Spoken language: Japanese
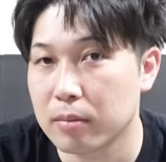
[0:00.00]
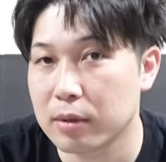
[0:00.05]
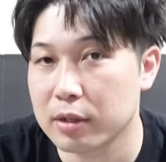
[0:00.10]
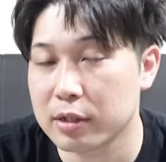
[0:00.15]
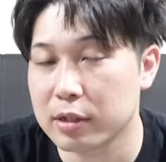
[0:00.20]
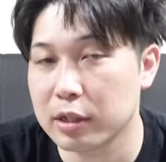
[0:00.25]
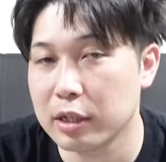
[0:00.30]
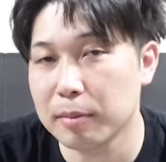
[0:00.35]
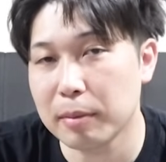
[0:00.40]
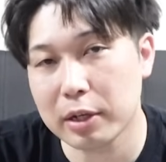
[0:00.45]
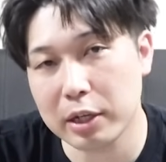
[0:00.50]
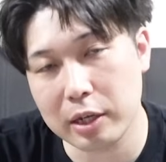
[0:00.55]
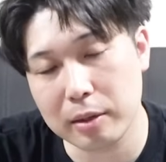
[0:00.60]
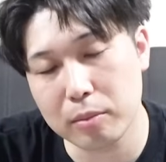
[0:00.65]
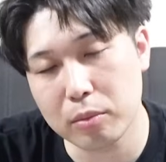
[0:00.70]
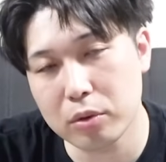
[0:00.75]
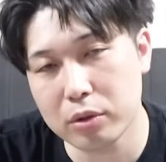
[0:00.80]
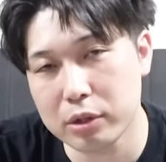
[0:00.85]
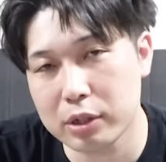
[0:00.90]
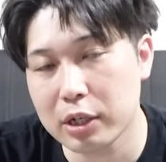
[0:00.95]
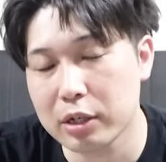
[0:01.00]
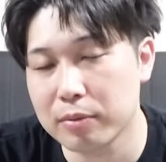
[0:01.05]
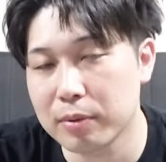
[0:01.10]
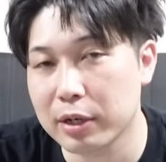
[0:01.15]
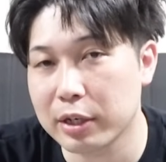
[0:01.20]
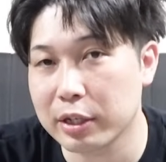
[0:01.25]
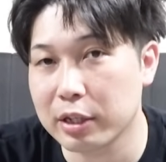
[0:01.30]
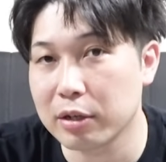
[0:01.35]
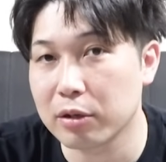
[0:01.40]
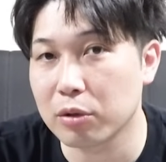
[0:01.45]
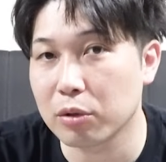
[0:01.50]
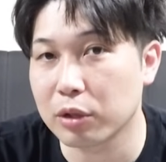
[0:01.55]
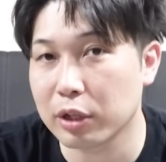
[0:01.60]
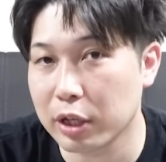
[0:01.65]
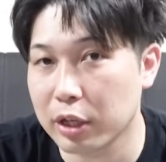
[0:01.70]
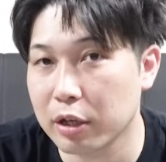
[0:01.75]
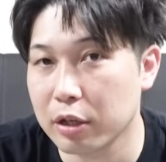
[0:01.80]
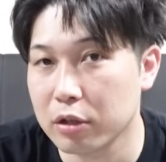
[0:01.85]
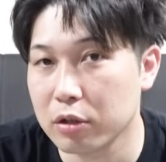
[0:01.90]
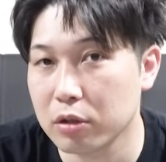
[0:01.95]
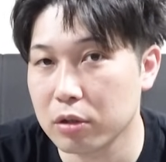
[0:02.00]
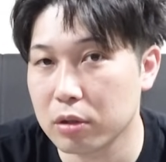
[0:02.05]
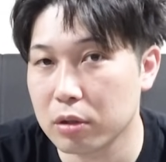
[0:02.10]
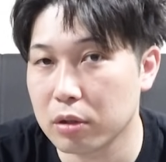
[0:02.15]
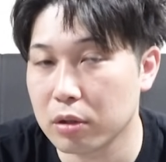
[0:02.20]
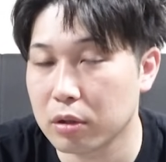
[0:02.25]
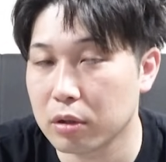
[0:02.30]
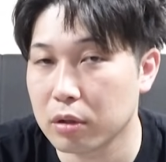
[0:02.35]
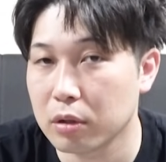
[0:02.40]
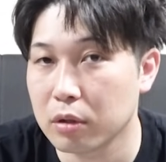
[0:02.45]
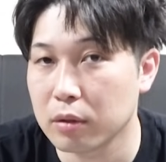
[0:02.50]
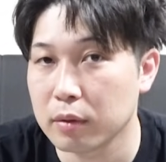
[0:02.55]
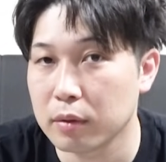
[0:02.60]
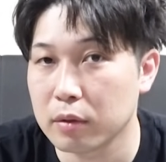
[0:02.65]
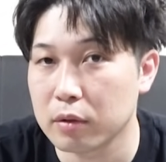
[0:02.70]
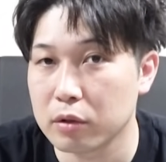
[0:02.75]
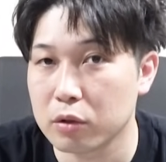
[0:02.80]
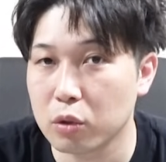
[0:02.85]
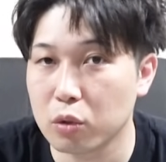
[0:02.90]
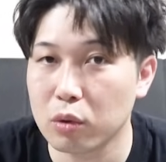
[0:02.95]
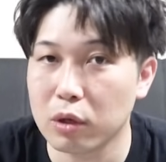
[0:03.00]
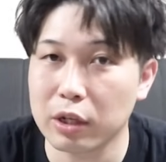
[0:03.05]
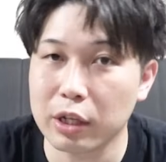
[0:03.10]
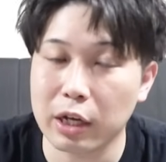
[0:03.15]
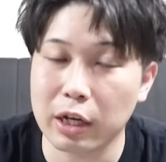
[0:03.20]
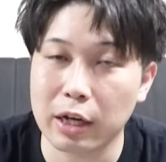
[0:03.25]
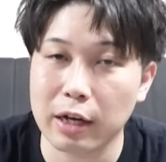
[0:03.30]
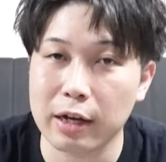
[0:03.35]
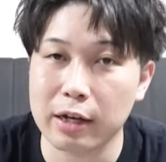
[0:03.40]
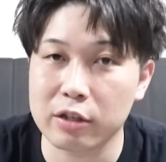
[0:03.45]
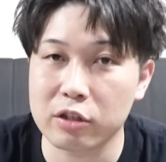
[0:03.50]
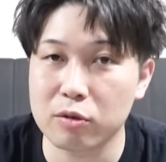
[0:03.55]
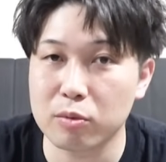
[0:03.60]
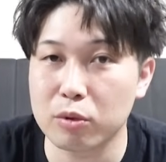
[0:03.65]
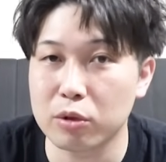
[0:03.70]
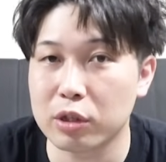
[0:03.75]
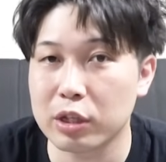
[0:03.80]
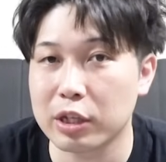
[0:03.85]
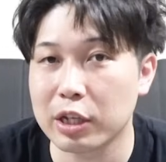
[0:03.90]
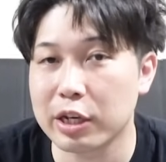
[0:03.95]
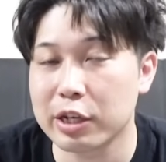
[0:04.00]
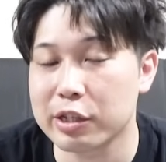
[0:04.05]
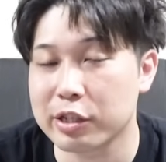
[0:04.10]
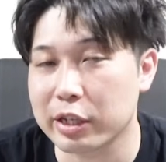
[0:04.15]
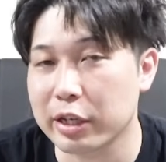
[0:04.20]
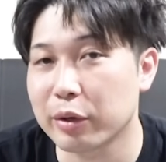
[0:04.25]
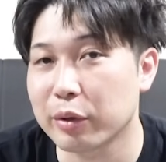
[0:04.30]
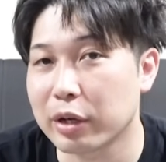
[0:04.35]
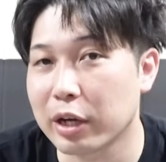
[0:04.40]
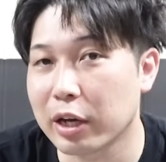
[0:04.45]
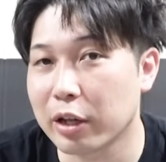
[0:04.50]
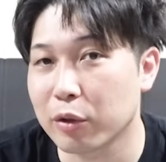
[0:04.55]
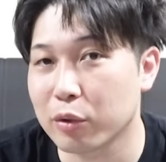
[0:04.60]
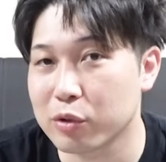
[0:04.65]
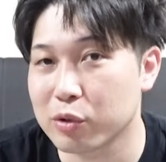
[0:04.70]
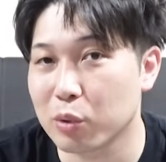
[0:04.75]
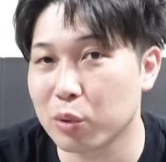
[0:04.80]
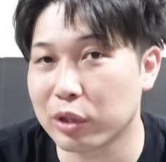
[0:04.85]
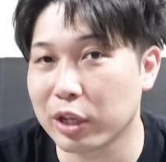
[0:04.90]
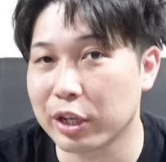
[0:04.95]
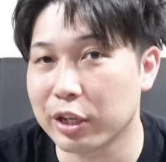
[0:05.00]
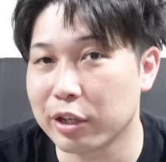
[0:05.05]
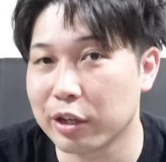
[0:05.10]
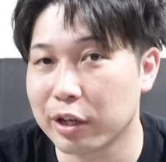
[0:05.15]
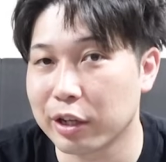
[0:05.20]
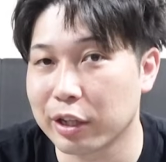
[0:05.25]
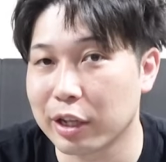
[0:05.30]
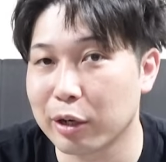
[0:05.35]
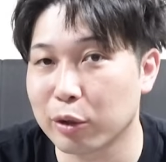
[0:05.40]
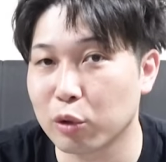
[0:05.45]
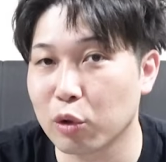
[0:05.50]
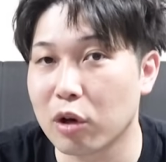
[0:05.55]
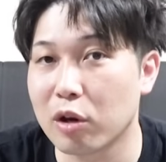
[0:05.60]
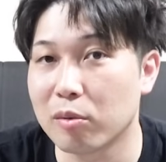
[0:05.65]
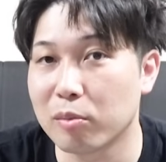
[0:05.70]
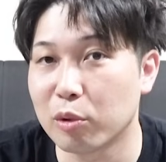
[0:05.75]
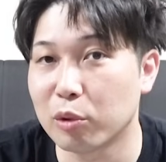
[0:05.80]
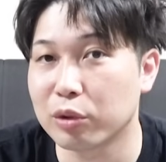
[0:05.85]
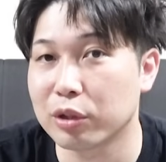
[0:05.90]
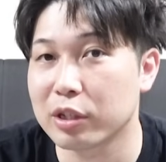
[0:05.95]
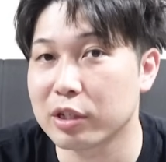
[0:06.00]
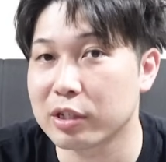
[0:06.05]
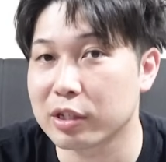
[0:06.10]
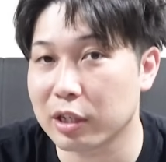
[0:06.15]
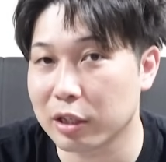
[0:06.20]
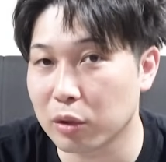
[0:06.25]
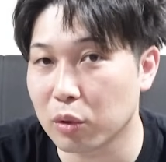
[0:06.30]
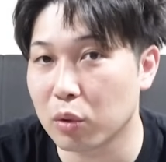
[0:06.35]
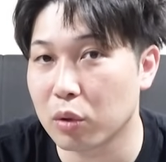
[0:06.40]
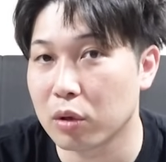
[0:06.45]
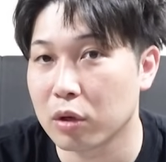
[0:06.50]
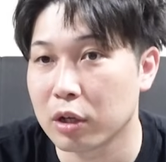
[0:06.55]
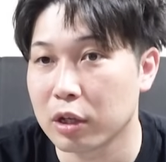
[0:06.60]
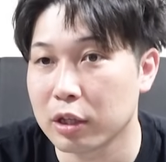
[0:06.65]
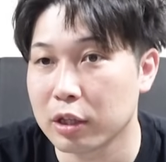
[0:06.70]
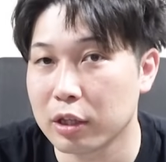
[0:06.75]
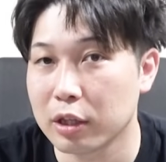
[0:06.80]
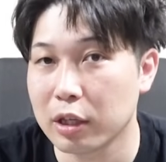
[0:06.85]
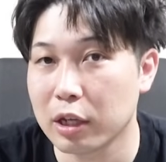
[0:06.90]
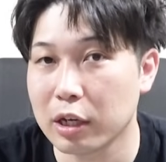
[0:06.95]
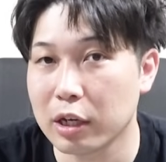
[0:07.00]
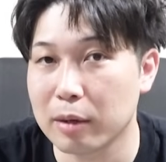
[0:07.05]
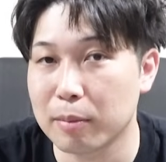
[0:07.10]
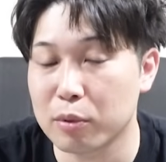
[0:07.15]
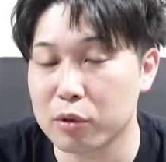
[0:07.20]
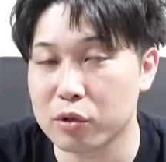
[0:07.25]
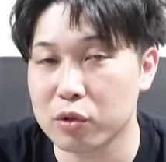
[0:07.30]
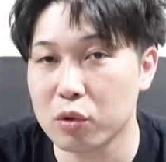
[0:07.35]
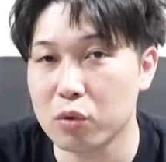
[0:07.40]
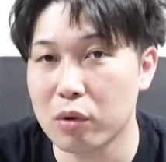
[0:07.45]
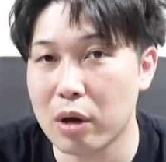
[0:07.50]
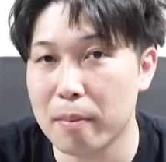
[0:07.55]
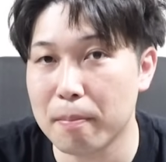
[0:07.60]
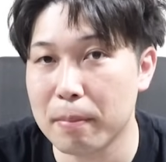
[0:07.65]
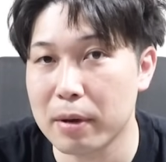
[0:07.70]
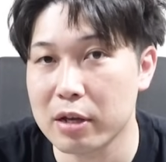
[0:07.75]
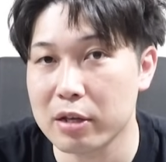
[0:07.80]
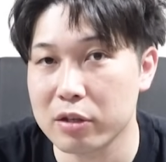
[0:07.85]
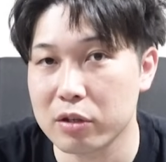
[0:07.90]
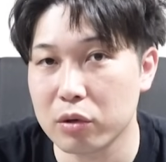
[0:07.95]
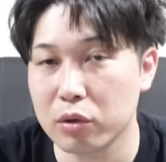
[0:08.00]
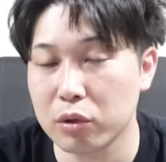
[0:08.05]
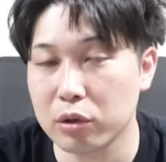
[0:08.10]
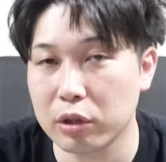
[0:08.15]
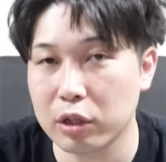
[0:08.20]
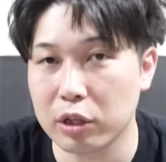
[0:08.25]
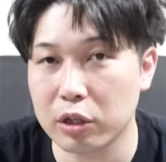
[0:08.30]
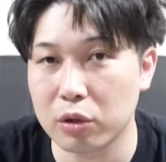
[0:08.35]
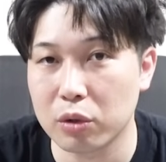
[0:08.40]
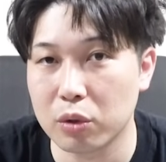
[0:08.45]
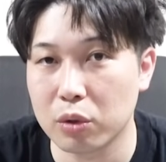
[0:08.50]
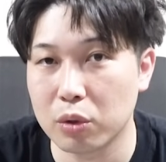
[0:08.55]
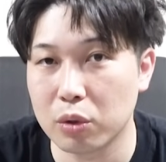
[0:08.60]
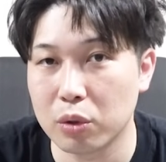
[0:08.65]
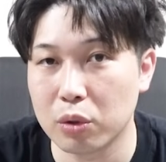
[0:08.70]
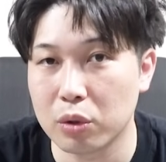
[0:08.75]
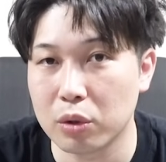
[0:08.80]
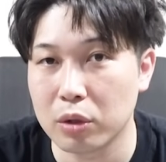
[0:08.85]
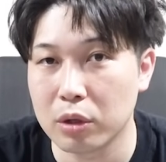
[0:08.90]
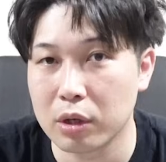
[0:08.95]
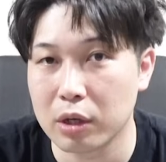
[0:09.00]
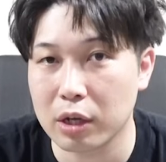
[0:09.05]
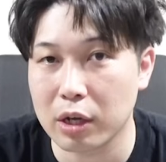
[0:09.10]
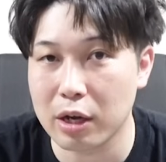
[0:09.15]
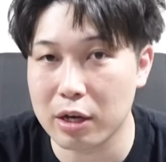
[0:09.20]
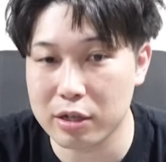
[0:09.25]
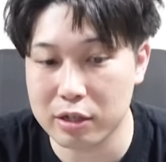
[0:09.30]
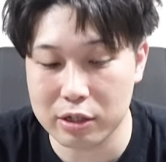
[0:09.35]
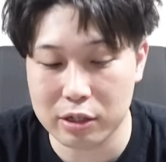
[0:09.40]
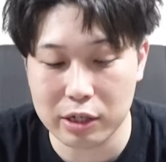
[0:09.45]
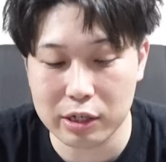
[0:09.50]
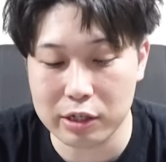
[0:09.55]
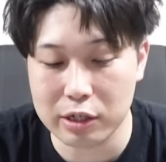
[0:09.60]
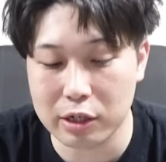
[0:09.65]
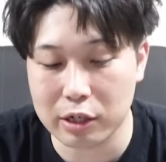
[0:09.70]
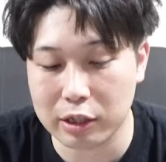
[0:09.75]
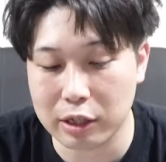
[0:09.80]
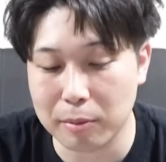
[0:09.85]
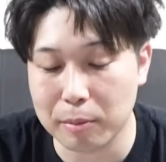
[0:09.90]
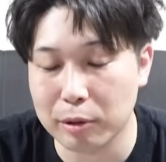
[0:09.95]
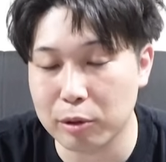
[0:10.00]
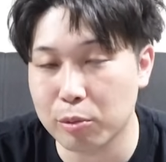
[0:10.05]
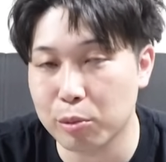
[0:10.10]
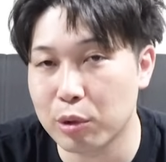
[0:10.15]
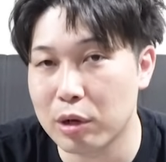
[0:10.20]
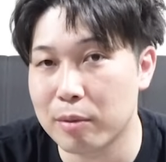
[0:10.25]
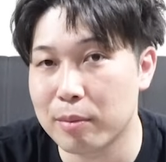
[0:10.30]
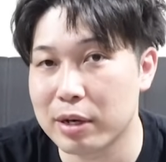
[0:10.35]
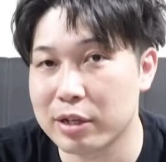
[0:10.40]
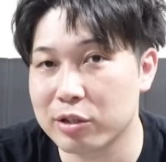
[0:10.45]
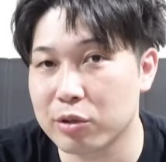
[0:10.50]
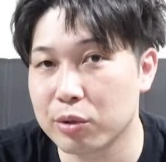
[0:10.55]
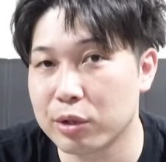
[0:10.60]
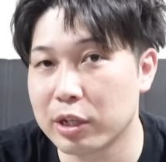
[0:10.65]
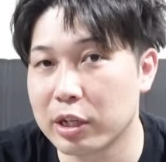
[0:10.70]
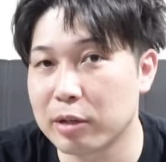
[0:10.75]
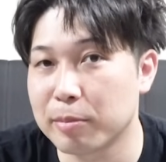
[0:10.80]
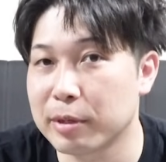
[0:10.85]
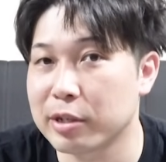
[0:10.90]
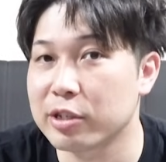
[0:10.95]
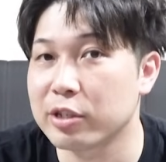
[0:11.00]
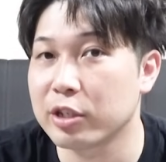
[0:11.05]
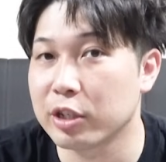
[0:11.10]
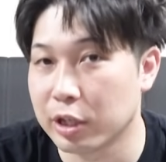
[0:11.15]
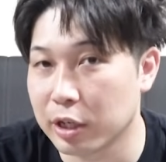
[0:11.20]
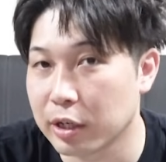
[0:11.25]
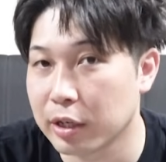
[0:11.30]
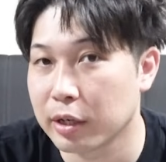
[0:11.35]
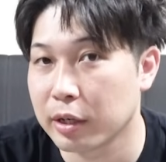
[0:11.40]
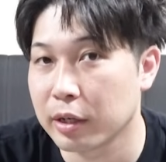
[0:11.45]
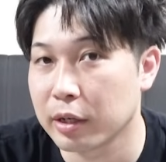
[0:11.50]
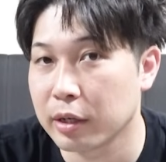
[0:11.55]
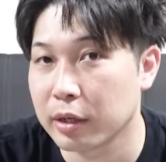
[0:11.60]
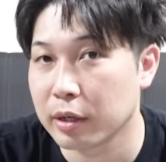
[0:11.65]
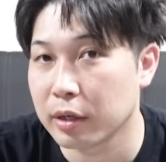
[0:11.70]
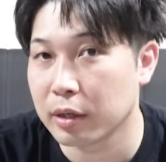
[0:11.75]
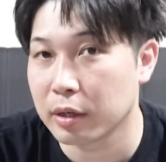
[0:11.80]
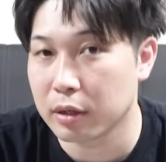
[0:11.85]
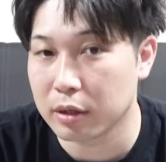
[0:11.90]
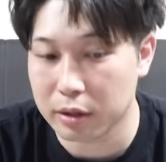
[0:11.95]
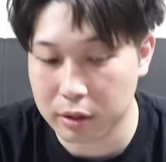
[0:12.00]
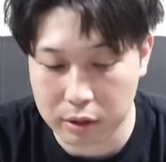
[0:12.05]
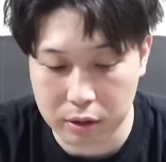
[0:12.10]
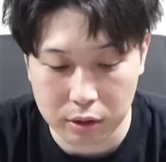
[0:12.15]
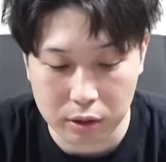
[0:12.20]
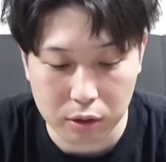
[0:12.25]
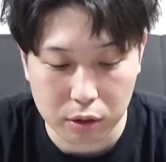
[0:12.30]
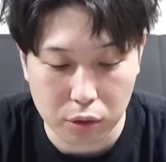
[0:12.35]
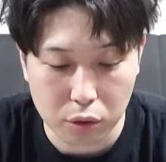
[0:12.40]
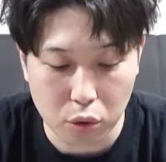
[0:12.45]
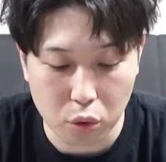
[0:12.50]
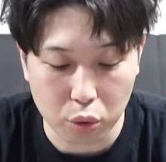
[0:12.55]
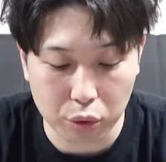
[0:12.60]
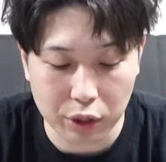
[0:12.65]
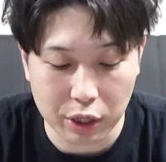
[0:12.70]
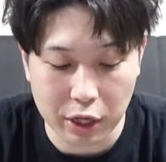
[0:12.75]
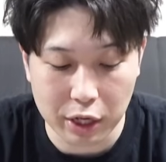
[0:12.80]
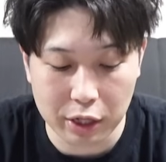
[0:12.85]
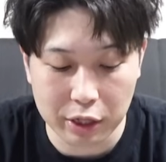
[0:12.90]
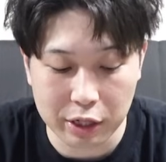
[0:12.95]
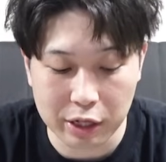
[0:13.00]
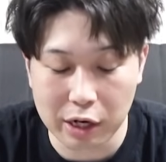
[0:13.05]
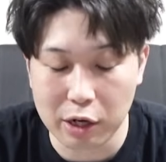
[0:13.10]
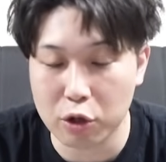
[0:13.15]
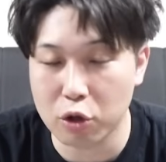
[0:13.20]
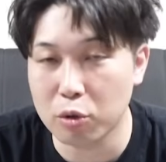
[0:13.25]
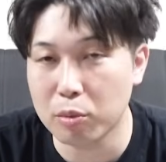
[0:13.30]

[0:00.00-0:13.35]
まあ、今ね、モールスアルファ来てるので、そこはなんか自分で何使うかの相談にはなるとは思うんですけど、うん、なんかボスをワンパンするっていう感じでしたら旅友はマストになりますし、うん、ここで狙う